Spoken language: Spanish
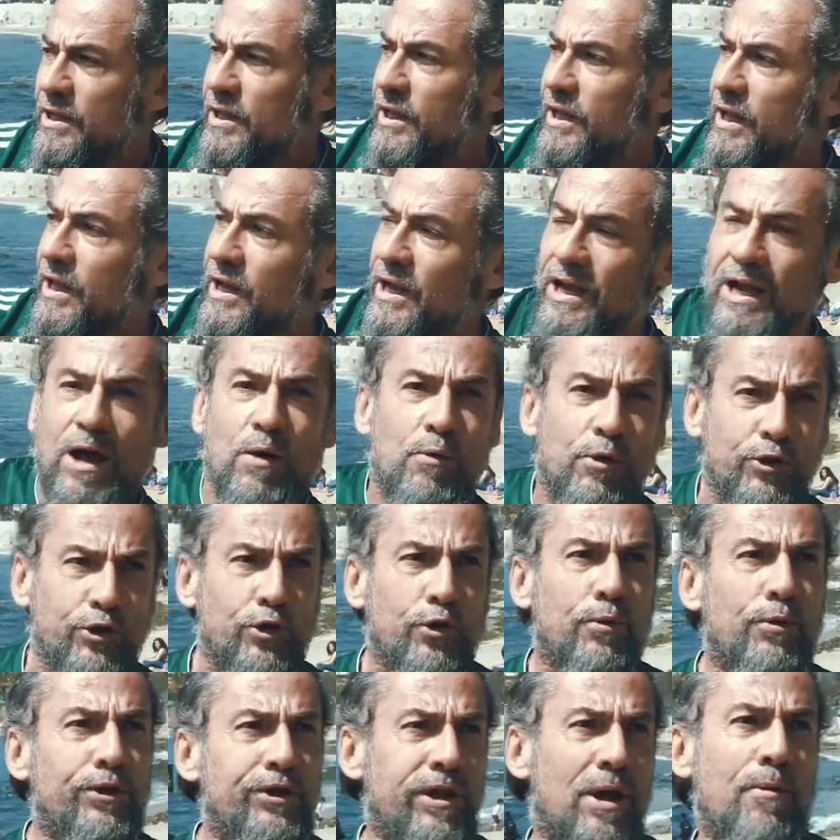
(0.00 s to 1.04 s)
En el agua
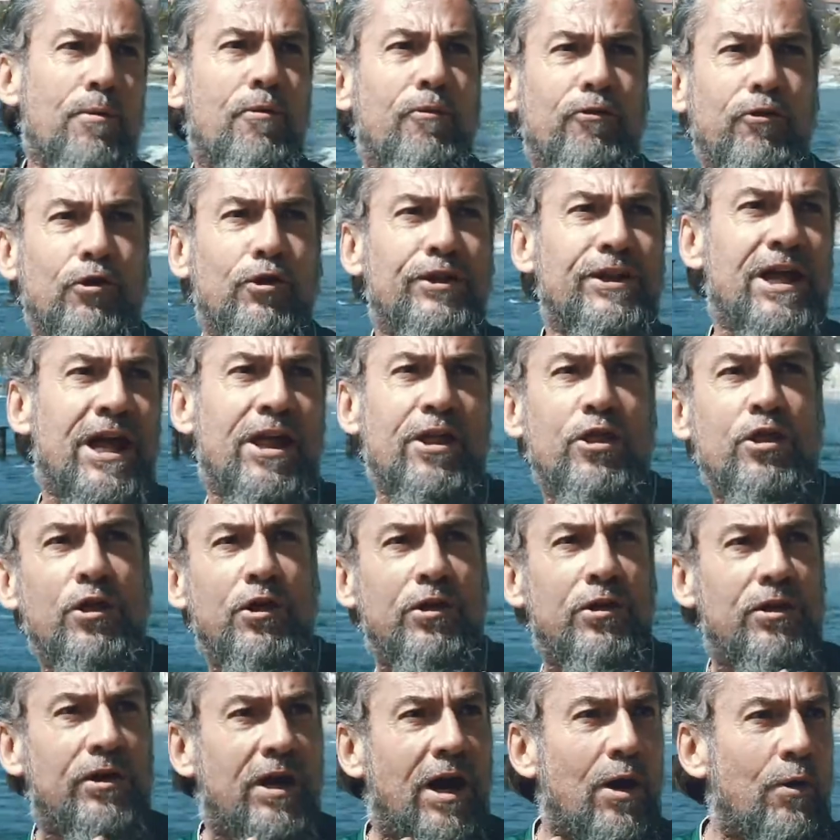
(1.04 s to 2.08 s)
todos estamos
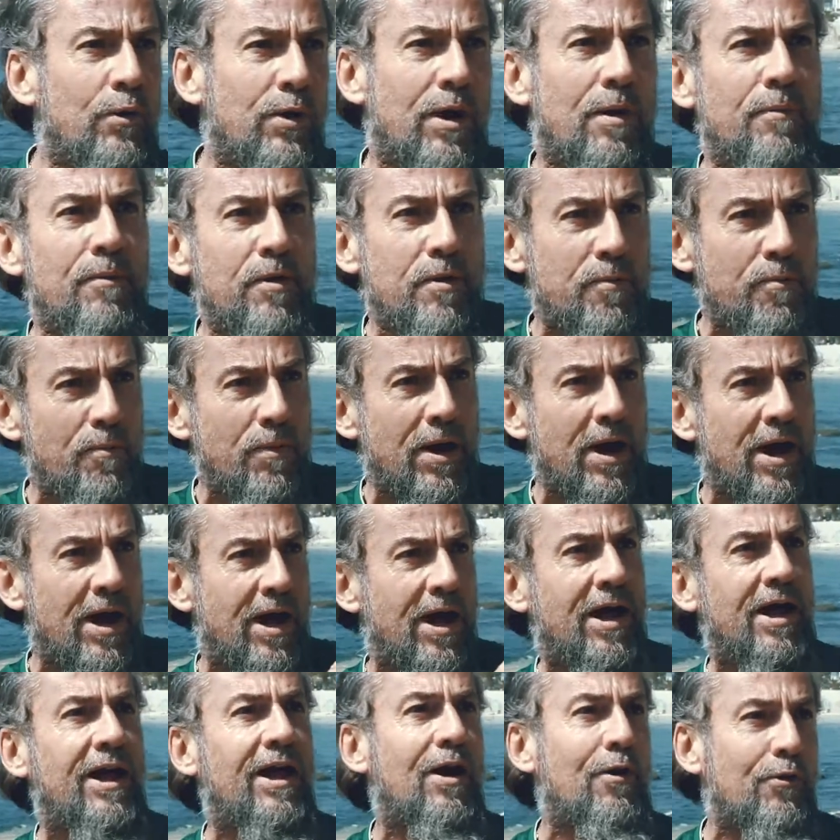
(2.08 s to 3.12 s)
flotando a una
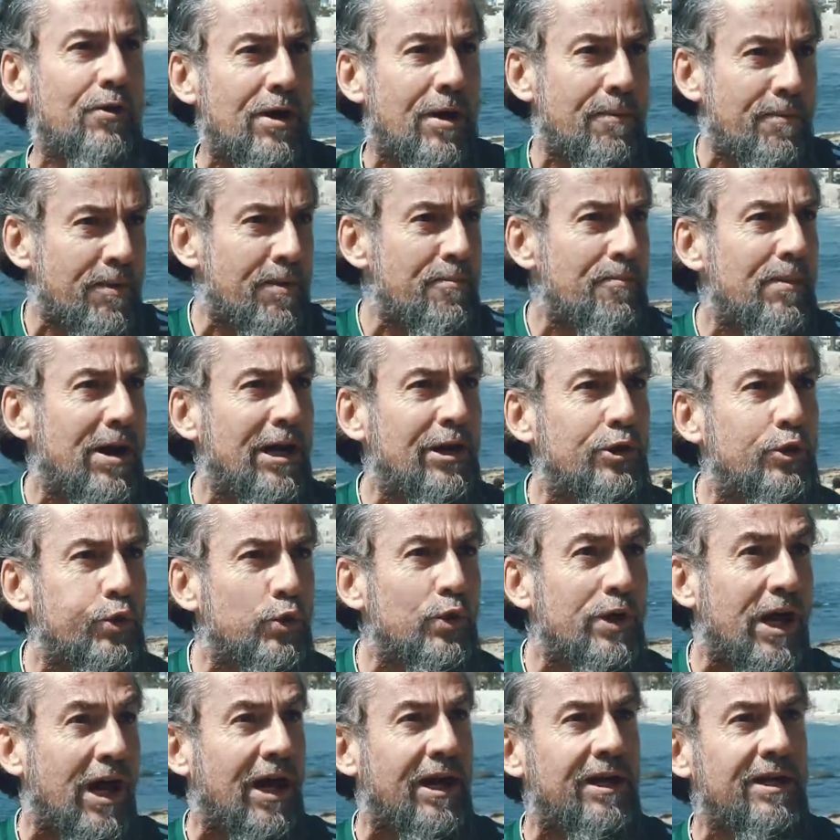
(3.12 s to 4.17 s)
misma, a una misma
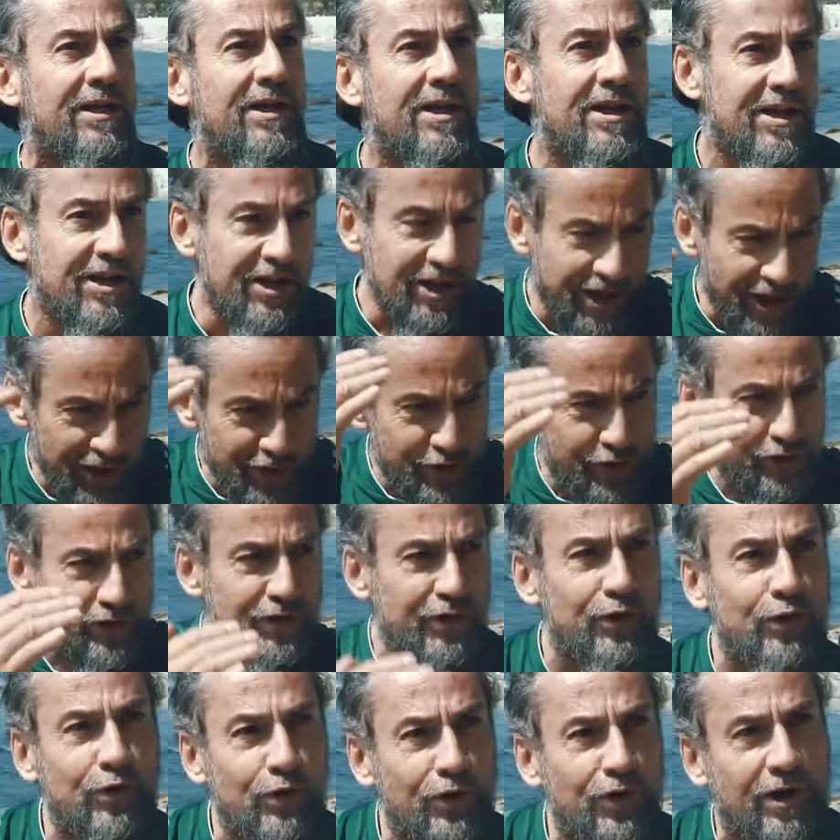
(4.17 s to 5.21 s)
altura y eso
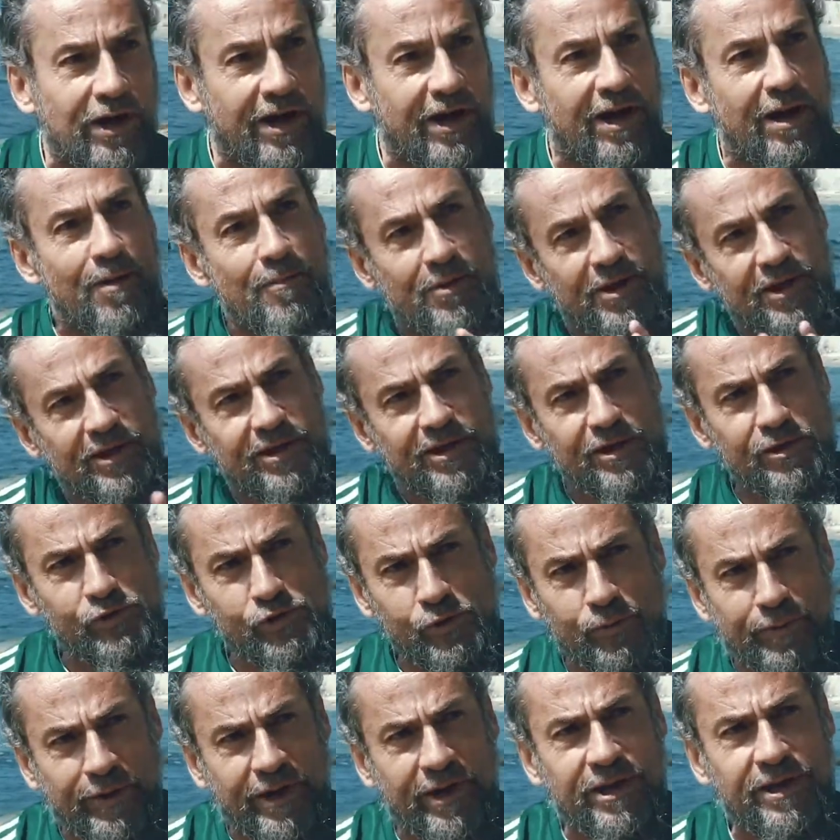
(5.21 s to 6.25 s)
psicológicamente es
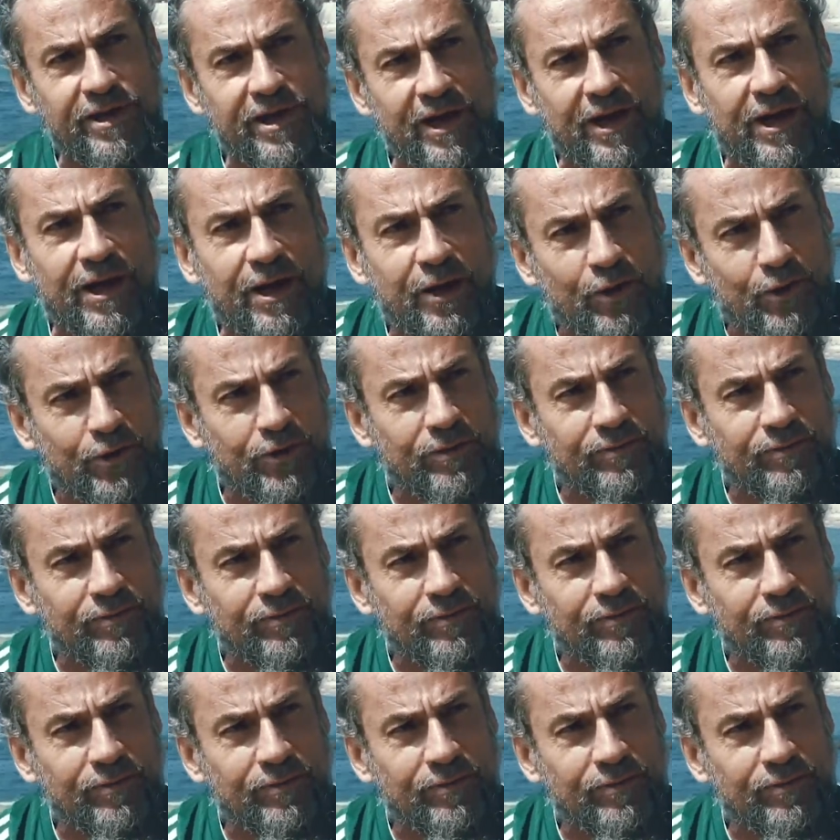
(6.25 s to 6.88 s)
súper integrador.